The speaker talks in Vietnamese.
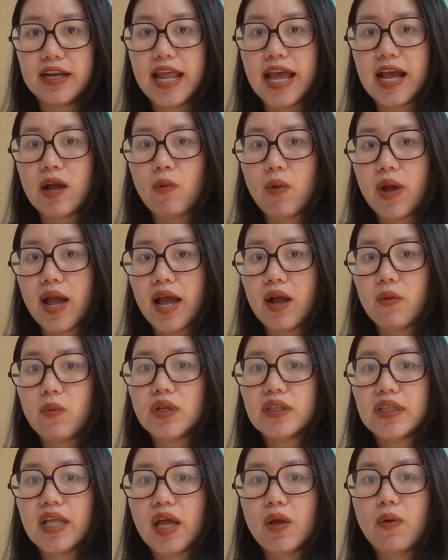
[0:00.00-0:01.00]
đa khoa
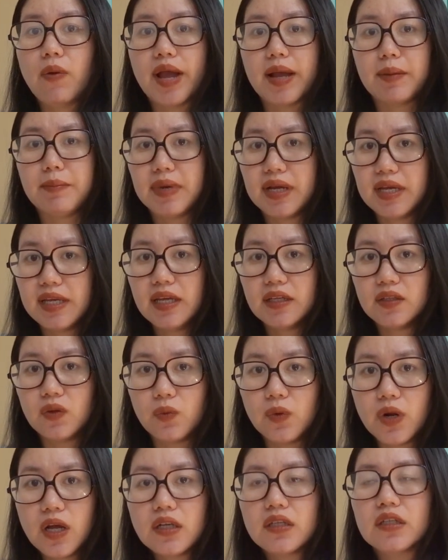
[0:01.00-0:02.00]
quốc tế Hoàng Mỹ ở
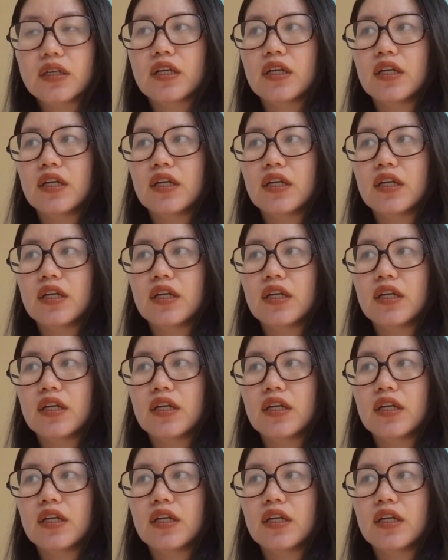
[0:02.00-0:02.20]
Thủ Đức